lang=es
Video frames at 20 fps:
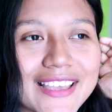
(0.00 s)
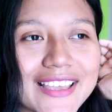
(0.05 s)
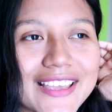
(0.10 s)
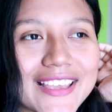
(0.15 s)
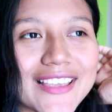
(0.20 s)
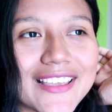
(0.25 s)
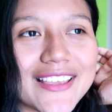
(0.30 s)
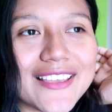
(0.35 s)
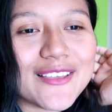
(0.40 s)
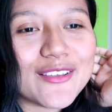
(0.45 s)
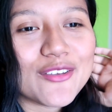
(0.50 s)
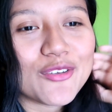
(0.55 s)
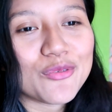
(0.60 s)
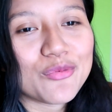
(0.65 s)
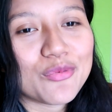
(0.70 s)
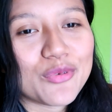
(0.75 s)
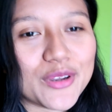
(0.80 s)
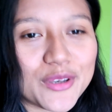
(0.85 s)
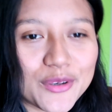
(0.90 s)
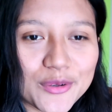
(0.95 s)
Y
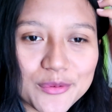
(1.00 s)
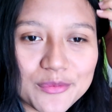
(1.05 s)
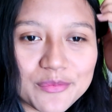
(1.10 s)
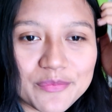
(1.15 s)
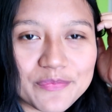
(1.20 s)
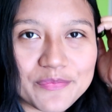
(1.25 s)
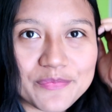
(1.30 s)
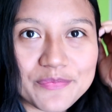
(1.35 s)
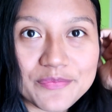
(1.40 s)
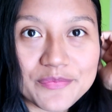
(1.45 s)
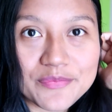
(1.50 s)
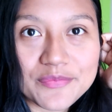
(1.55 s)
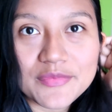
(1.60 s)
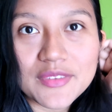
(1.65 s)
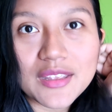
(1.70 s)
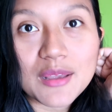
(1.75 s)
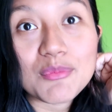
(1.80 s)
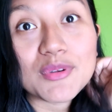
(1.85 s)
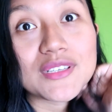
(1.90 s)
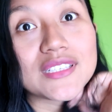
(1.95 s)
bueno,
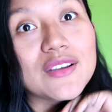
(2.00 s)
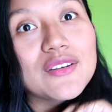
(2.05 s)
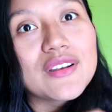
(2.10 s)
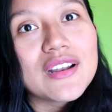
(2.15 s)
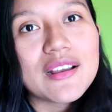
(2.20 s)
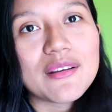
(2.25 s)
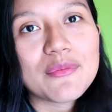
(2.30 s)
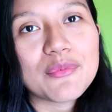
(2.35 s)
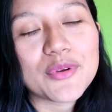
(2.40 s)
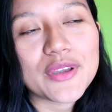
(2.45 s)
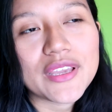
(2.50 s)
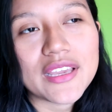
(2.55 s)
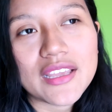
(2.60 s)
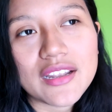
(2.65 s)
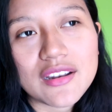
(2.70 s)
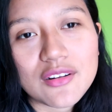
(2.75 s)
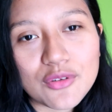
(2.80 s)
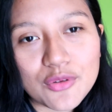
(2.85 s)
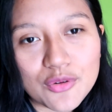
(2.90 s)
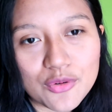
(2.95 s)
pues ahora voy a
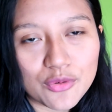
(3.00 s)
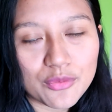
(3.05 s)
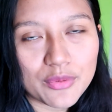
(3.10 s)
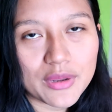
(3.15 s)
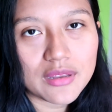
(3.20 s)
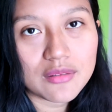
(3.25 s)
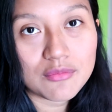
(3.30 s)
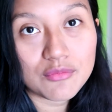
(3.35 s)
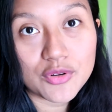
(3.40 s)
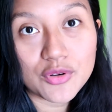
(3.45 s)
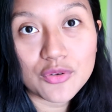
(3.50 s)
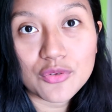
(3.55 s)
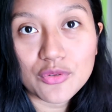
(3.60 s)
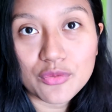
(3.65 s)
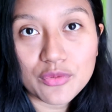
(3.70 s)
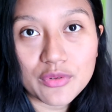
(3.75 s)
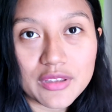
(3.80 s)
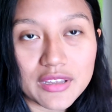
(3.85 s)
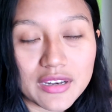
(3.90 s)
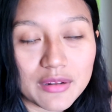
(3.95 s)
ir con Rubén, bueno,
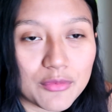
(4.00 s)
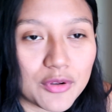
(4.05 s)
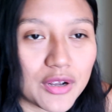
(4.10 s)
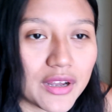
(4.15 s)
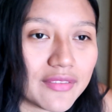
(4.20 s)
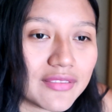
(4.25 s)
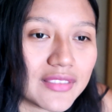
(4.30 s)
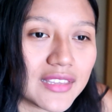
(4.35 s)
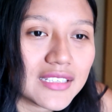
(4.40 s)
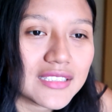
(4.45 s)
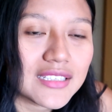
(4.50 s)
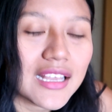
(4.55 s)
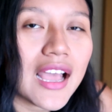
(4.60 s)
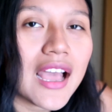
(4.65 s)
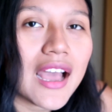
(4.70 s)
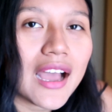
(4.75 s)
nos iremos antes,